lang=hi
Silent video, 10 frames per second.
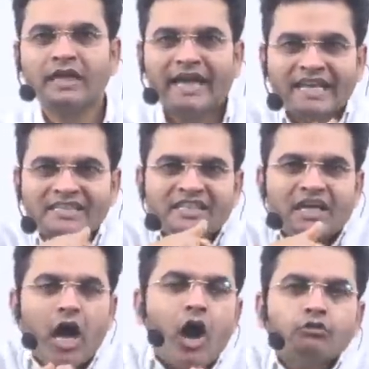कैसे
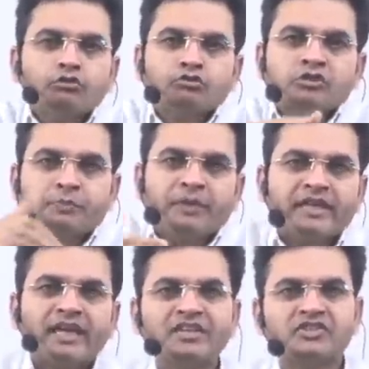हाउ टू
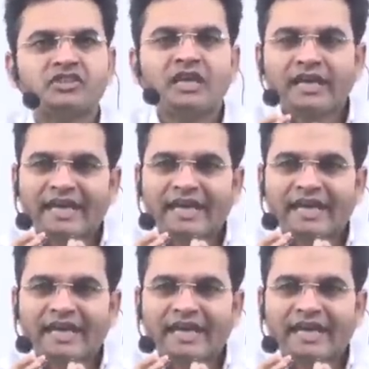स्पीक इंग्लिश